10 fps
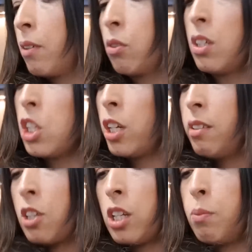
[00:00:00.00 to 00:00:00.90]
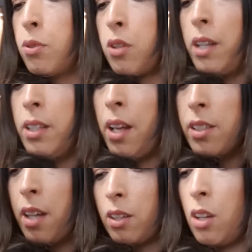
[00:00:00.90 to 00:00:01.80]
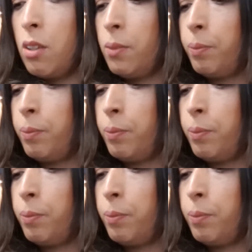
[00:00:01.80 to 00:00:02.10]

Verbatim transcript: que les gens ils achètent plus que l'année dernière, non